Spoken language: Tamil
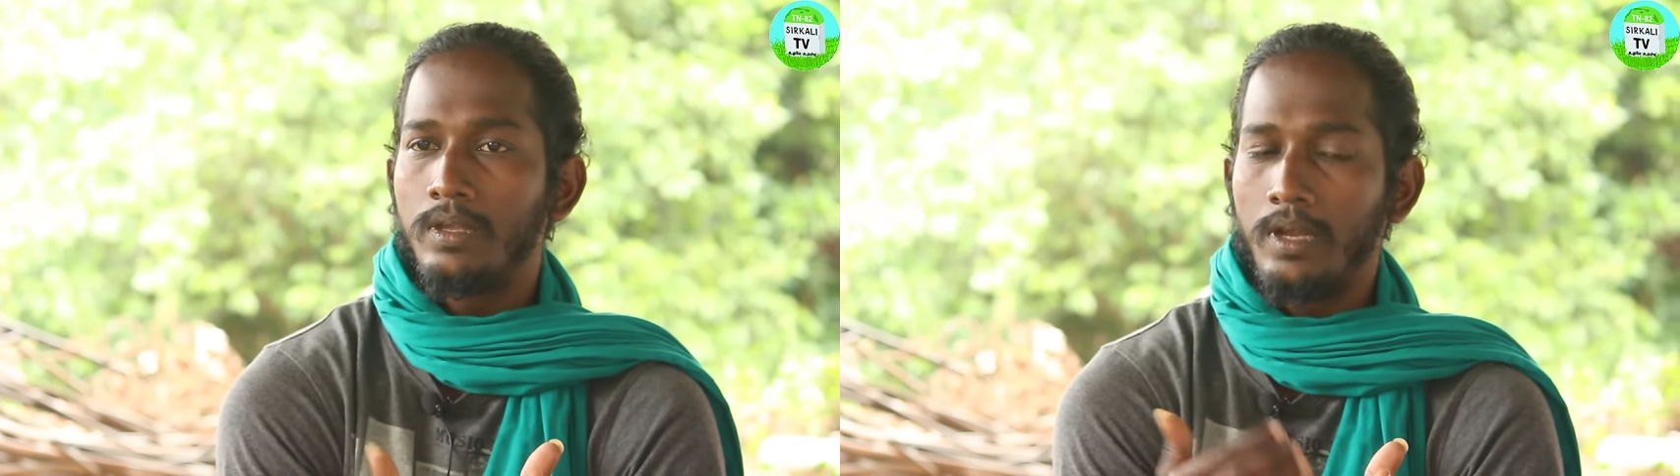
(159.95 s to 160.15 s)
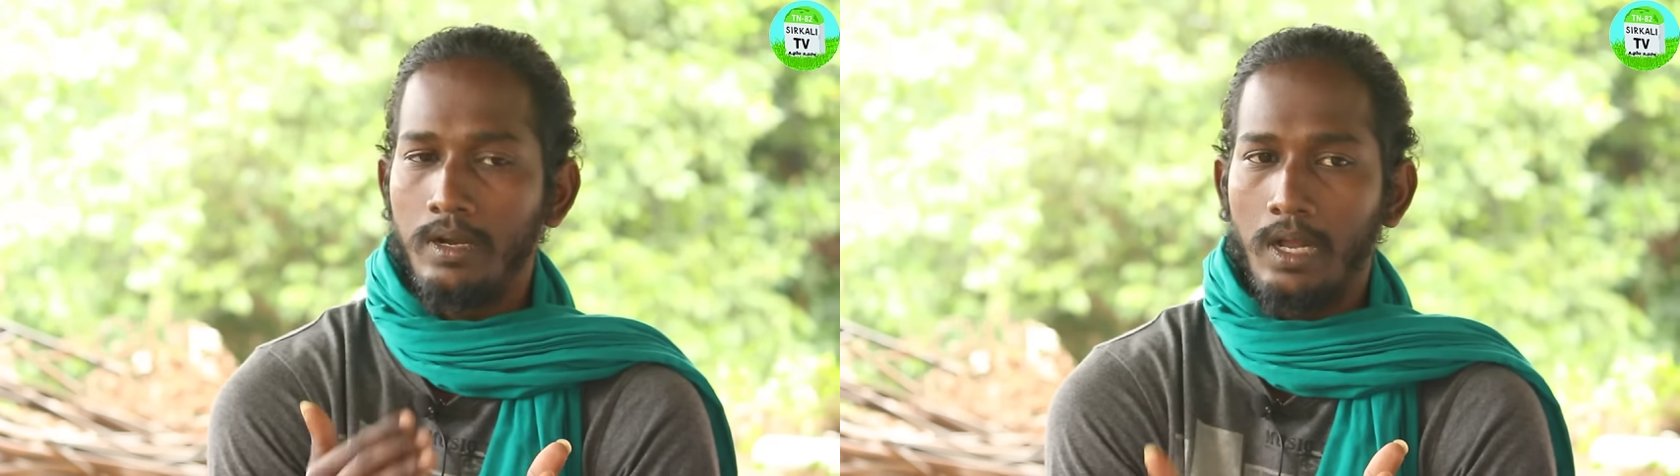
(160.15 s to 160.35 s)

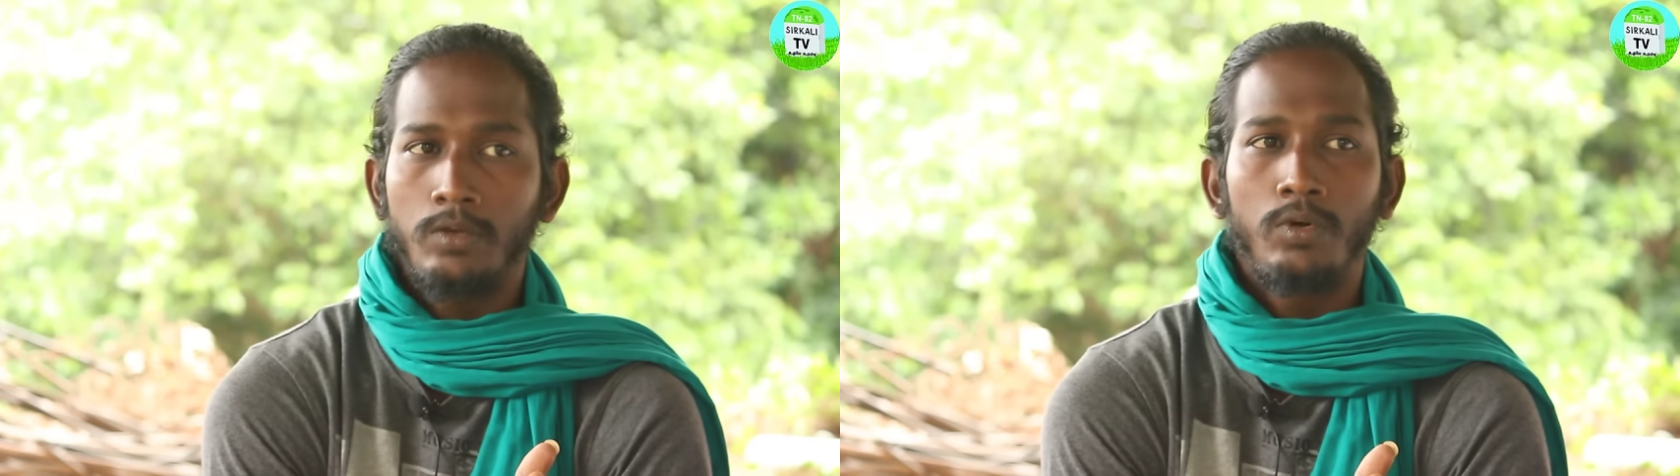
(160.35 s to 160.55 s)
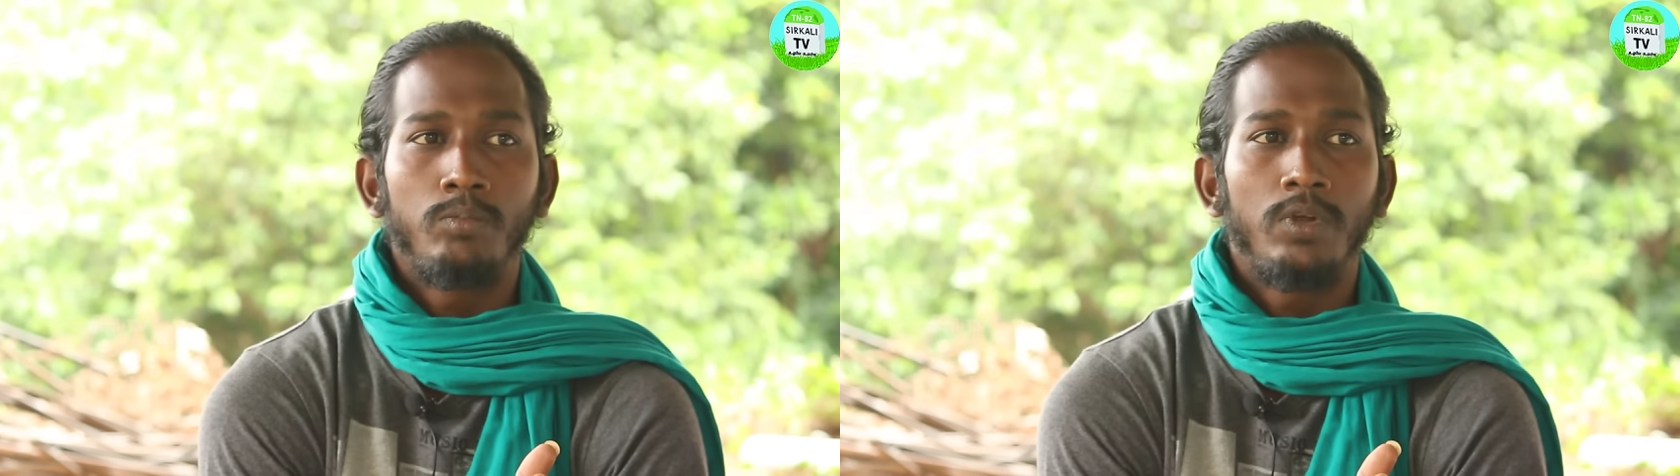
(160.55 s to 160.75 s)
ஏழு
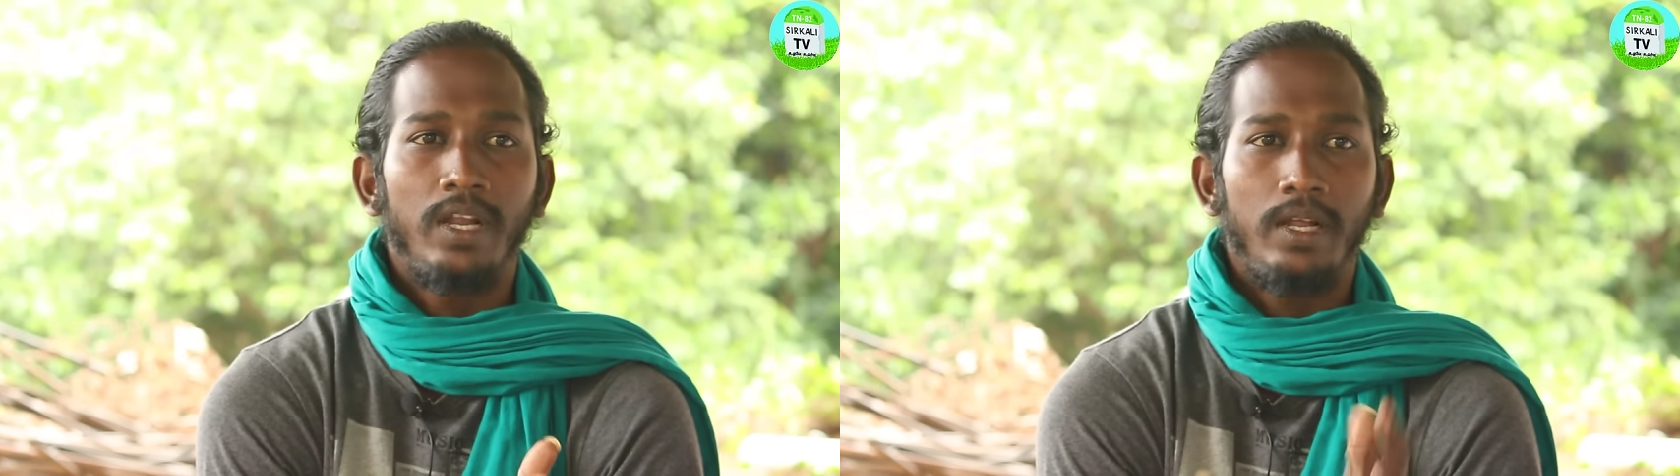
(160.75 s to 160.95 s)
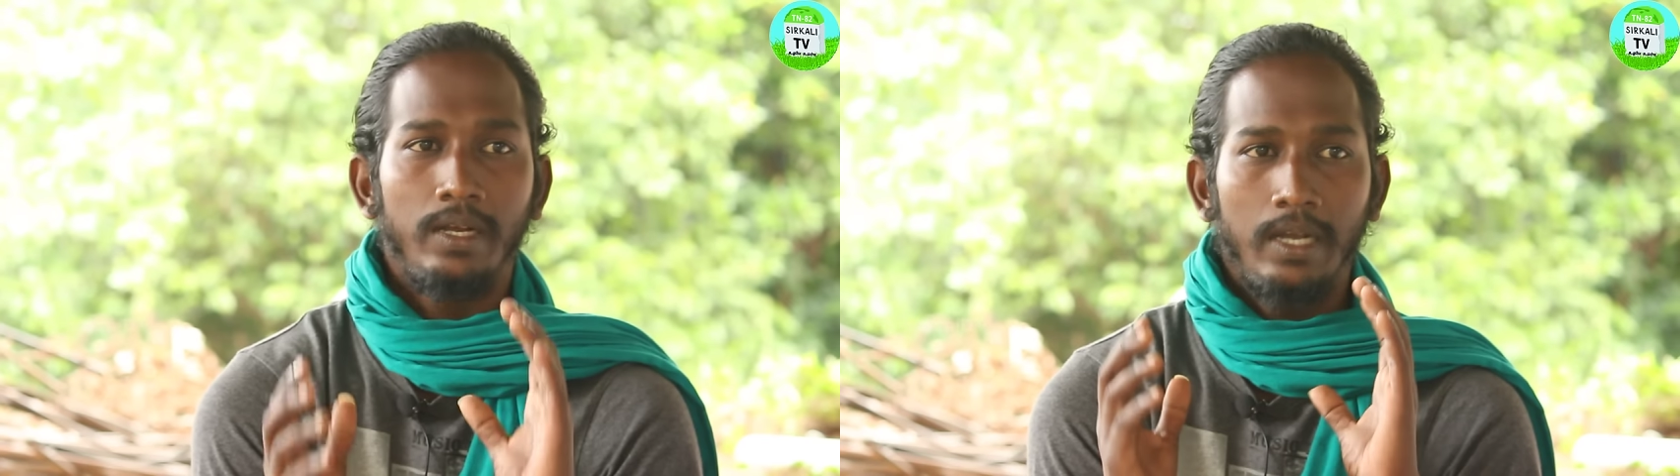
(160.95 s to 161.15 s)
நாளுக்கு ஒரு முறை
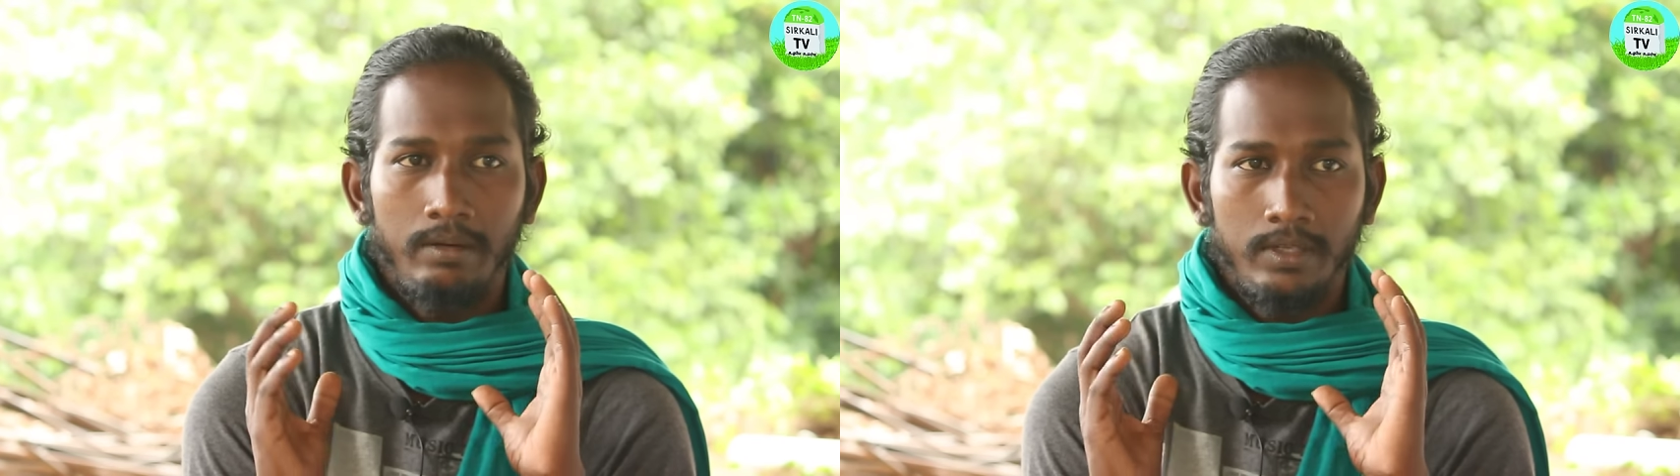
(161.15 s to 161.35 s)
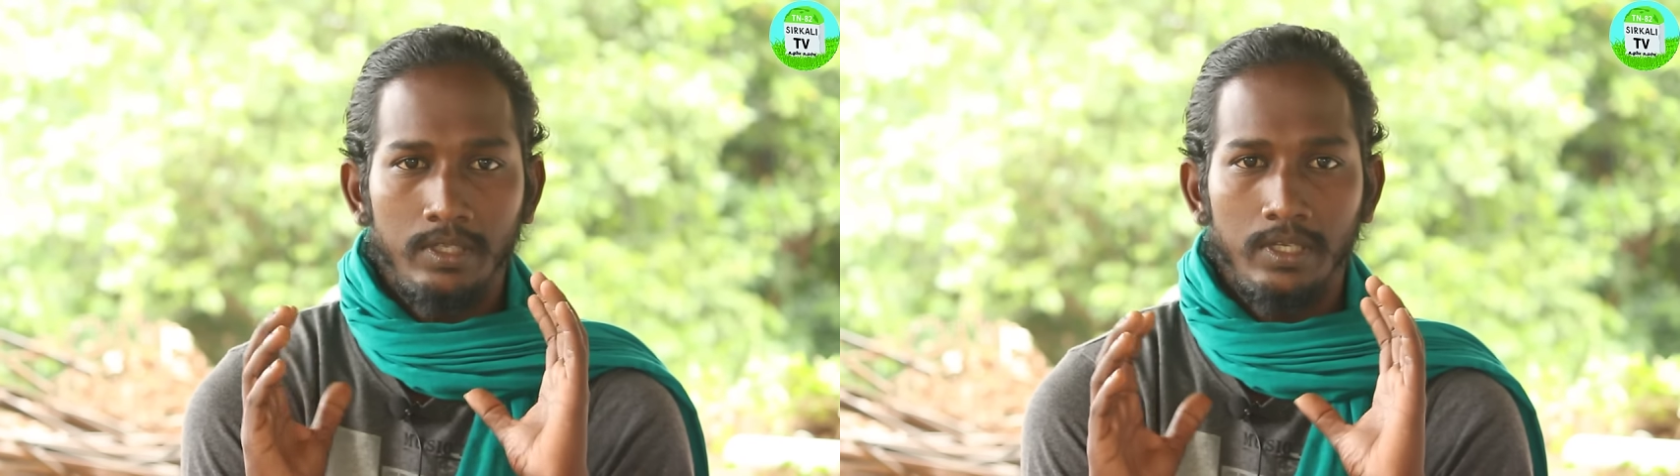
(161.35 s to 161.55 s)
நான்
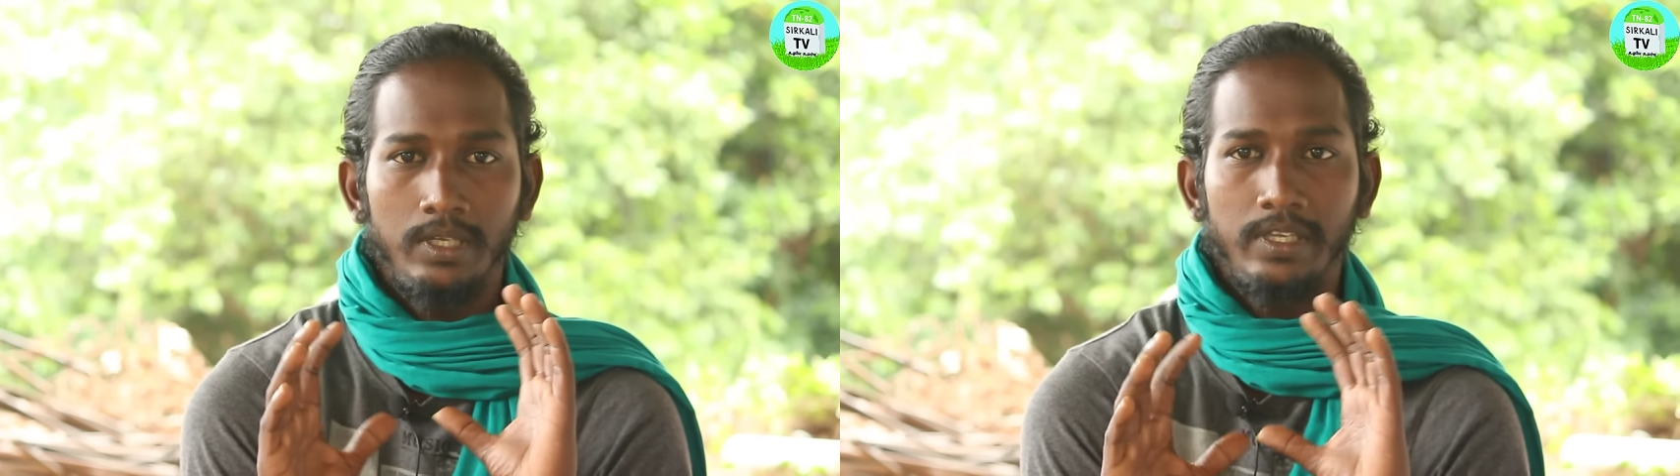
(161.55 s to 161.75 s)
வந்து